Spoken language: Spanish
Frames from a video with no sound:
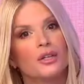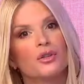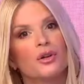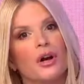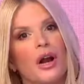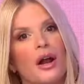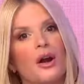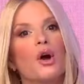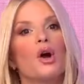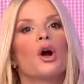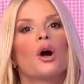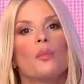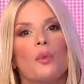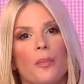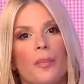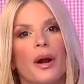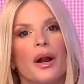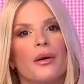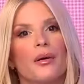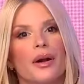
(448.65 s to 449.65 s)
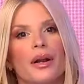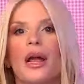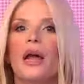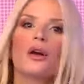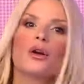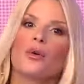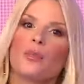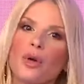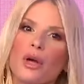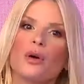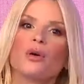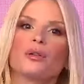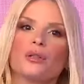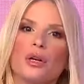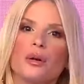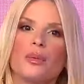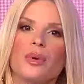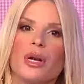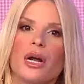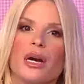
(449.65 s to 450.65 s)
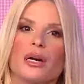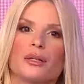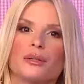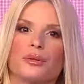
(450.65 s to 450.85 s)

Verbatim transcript: Solano, como para variar, no me dejó terminar.